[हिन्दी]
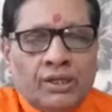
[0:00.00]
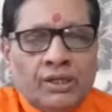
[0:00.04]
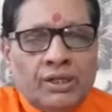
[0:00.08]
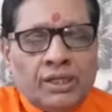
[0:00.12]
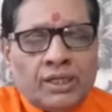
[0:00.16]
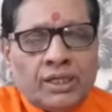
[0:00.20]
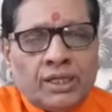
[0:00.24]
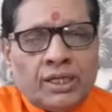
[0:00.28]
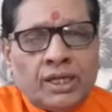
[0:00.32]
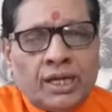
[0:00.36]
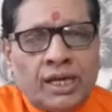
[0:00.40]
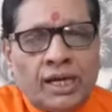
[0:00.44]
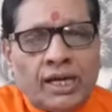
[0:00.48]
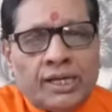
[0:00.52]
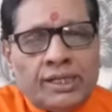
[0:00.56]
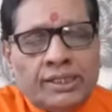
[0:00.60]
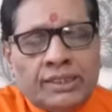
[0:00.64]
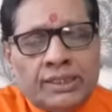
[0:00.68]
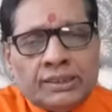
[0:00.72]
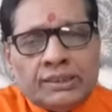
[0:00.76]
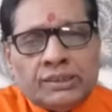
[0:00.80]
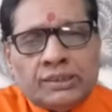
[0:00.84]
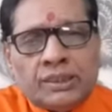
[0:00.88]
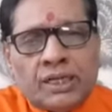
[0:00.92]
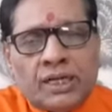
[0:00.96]
लेकिन
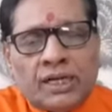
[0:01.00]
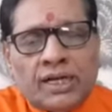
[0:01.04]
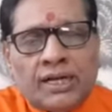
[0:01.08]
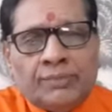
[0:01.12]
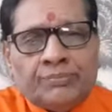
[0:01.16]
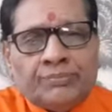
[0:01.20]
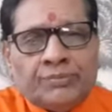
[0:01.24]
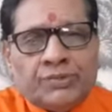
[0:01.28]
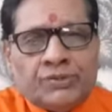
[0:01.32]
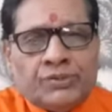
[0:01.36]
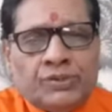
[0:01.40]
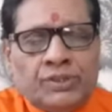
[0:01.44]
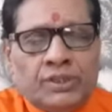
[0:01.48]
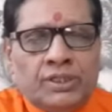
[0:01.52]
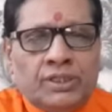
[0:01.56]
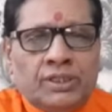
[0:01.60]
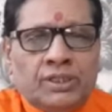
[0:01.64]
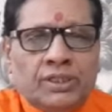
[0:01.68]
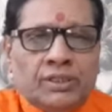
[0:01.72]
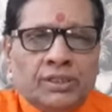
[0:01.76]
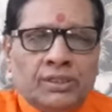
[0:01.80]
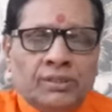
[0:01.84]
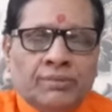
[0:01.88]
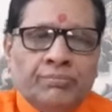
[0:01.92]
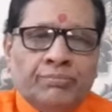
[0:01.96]
अन्यत्र आप किसी
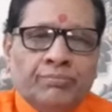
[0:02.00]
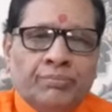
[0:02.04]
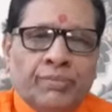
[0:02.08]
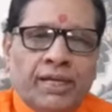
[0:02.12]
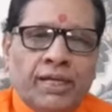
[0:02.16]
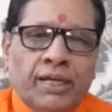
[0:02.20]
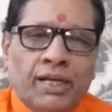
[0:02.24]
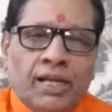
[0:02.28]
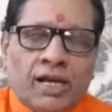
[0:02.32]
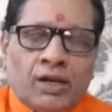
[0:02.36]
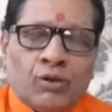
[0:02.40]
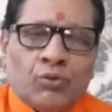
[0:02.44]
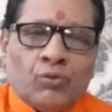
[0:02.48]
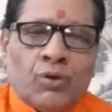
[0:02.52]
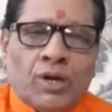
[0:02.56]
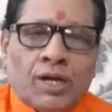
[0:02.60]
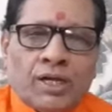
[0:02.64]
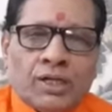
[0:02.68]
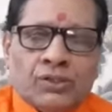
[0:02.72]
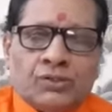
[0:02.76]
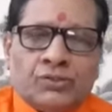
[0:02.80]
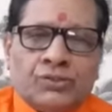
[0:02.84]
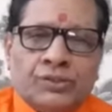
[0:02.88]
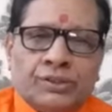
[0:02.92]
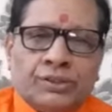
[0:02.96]
महिला को
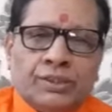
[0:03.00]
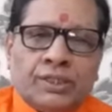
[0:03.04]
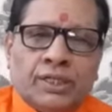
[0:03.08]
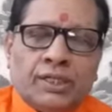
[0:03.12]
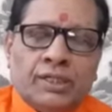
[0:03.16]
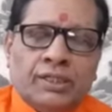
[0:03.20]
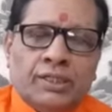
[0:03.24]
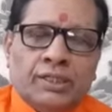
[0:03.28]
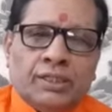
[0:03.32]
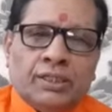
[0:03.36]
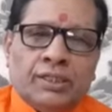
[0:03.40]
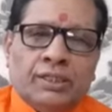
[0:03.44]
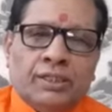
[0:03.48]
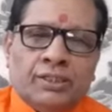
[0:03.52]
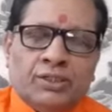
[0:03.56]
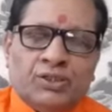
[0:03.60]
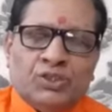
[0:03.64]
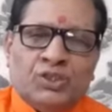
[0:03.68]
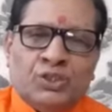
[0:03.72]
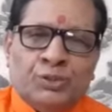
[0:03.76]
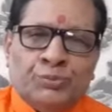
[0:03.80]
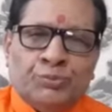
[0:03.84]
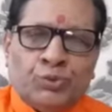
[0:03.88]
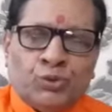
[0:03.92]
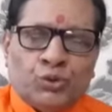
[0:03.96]
आकर्षित करने के लिए
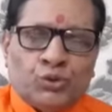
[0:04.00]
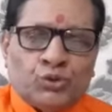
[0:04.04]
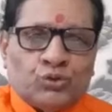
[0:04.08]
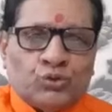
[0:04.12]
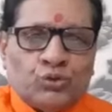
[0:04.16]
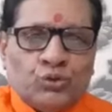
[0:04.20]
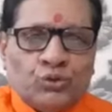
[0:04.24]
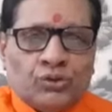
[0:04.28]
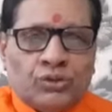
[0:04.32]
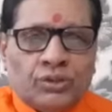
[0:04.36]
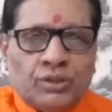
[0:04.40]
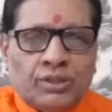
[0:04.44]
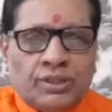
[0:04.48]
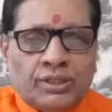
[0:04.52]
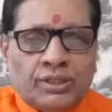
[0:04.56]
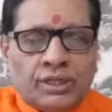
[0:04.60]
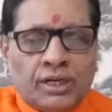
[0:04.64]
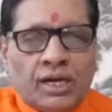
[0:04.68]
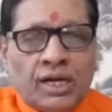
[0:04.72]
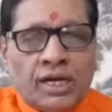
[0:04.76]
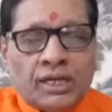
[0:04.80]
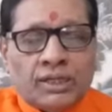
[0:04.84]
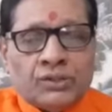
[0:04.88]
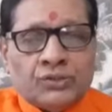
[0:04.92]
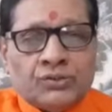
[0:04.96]
किसी पुरुष को
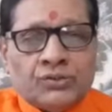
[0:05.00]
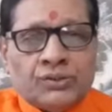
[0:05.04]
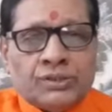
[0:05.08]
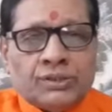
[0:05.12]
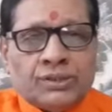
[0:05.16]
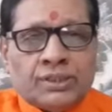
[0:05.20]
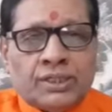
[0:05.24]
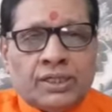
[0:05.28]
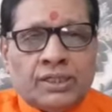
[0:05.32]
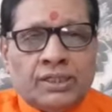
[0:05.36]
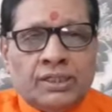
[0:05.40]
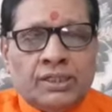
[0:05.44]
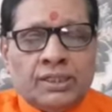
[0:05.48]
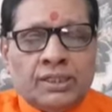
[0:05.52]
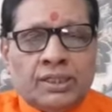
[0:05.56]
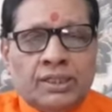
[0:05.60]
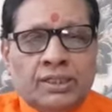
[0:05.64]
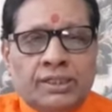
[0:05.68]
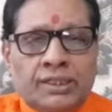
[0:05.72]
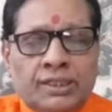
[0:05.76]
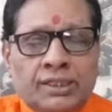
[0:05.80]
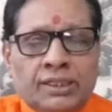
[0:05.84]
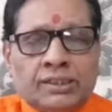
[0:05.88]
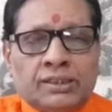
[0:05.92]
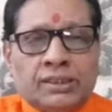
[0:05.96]
आकर्षित करने के
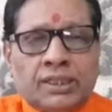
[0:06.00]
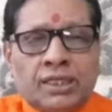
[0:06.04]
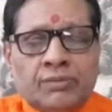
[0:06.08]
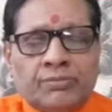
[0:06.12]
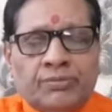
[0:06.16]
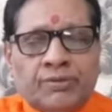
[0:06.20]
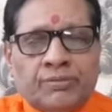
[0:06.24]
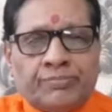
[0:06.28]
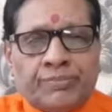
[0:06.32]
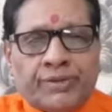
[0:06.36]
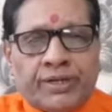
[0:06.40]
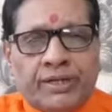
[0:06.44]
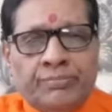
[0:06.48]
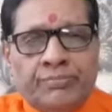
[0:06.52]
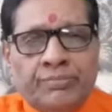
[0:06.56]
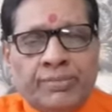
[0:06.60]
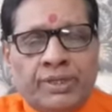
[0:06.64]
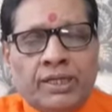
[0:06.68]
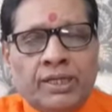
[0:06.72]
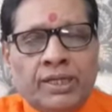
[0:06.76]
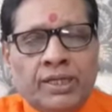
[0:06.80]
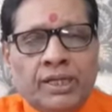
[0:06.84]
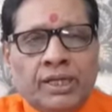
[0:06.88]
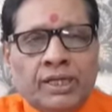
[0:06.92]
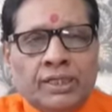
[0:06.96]
लिए एक तरफा प्रेम
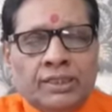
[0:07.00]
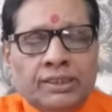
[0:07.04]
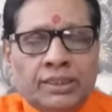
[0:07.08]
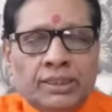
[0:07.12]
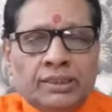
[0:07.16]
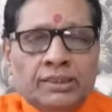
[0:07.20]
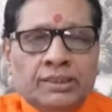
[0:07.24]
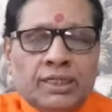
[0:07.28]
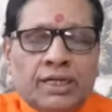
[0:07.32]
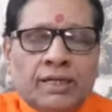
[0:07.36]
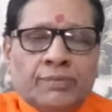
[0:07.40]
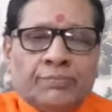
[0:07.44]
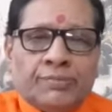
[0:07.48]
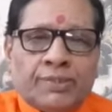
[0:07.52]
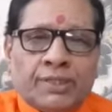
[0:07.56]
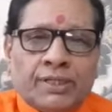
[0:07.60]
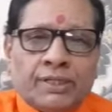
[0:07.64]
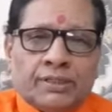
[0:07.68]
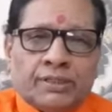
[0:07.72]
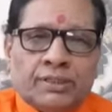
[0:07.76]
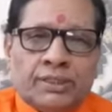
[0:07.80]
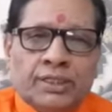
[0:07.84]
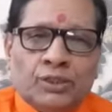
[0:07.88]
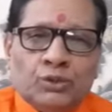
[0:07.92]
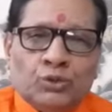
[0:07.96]
में यदि आप
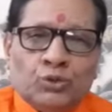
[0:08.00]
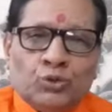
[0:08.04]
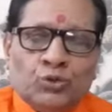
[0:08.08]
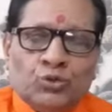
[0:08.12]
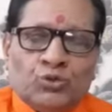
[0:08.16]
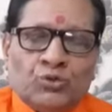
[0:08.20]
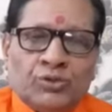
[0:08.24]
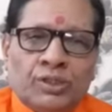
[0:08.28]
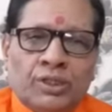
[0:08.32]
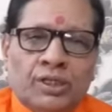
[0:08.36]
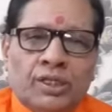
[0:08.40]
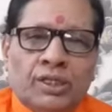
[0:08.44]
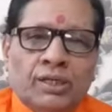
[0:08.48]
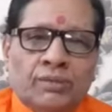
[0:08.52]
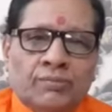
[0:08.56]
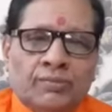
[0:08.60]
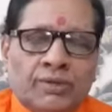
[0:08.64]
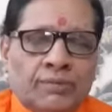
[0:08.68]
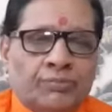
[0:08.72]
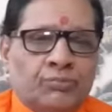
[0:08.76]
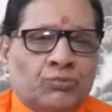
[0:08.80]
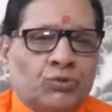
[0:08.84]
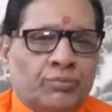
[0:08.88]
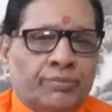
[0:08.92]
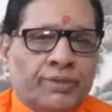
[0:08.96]
करते हैं तो उसके लिए हम
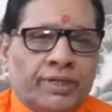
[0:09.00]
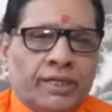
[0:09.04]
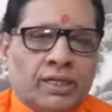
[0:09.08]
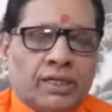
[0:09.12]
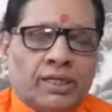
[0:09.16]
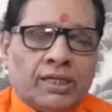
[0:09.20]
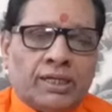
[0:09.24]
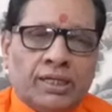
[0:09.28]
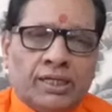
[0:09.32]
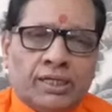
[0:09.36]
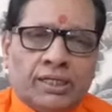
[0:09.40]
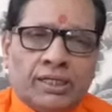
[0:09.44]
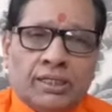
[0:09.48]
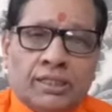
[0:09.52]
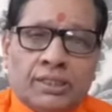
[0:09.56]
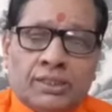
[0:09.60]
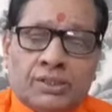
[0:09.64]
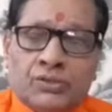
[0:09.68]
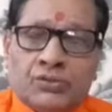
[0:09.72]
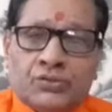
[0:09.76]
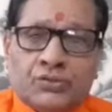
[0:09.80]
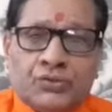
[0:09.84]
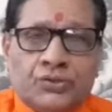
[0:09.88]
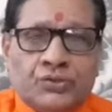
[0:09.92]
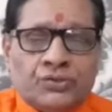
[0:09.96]
आपको मना करेंगे कि
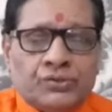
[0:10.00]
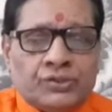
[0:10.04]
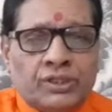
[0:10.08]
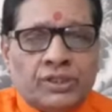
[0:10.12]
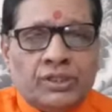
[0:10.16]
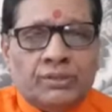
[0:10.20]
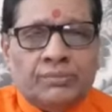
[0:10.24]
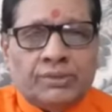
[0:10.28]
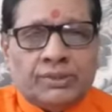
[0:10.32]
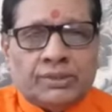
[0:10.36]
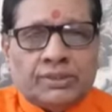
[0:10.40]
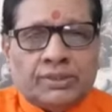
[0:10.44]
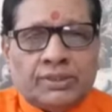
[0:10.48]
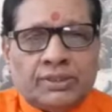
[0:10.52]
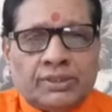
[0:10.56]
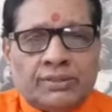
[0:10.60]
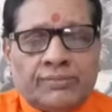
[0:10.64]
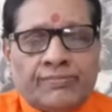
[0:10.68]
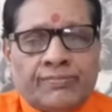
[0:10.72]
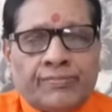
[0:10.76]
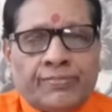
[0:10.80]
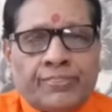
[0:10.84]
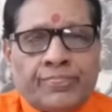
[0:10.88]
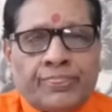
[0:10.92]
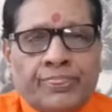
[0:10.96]
इस चीज़ के लिए
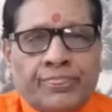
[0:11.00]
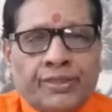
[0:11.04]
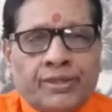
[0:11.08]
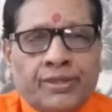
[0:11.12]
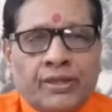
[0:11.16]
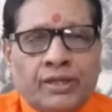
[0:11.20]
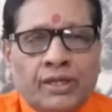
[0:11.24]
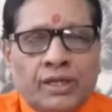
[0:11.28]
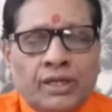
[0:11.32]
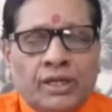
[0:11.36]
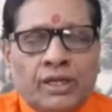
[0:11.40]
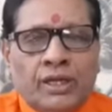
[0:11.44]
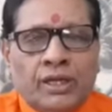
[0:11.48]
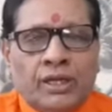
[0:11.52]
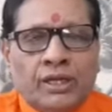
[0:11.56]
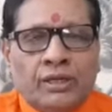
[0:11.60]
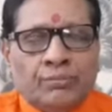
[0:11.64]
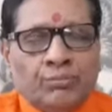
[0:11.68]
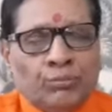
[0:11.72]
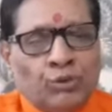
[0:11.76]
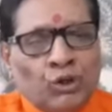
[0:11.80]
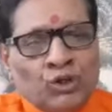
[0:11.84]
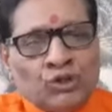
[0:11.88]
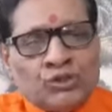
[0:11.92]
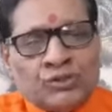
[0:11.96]

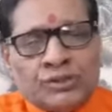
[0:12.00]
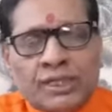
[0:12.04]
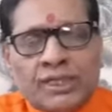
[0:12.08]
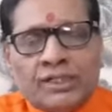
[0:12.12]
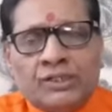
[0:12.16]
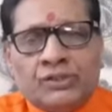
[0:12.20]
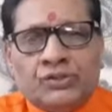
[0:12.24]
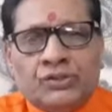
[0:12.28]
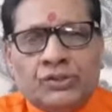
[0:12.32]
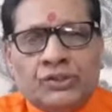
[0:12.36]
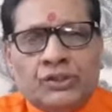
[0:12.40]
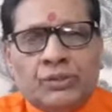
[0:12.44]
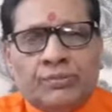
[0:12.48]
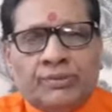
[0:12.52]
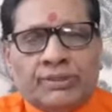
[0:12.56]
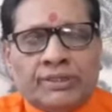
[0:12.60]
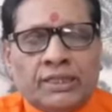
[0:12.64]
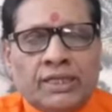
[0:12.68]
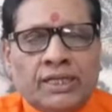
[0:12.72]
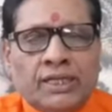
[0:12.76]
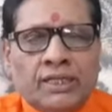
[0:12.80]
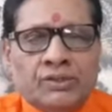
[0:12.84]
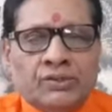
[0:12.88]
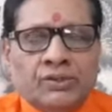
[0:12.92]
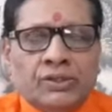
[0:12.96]
मत बहुत सारी चीज़ें
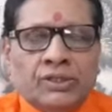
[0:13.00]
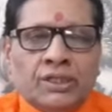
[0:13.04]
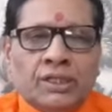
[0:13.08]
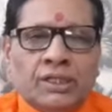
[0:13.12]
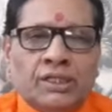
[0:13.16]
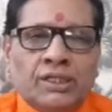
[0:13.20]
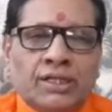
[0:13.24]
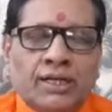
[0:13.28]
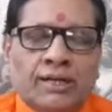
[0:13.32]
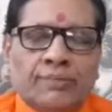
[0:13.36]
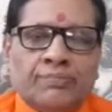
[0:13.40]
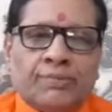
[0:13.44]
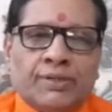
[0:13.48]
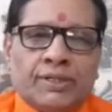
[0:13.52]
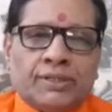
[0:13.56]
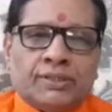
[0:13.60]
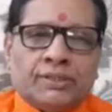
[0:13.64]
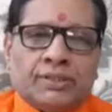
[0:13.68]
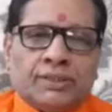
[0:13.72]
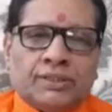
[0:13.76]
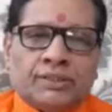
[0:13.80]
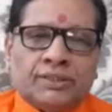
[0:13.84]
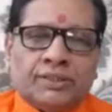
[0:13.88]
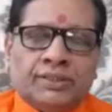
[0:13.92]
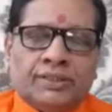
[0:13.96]
बता रहे हैं जिनके लिए आप कर
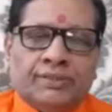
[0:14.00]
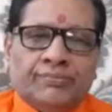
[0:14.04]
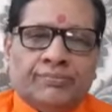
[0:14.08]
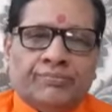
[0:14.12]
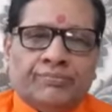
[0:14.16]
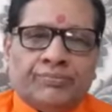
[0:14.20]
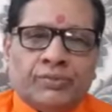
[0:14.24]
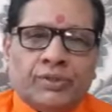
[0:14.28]
सकते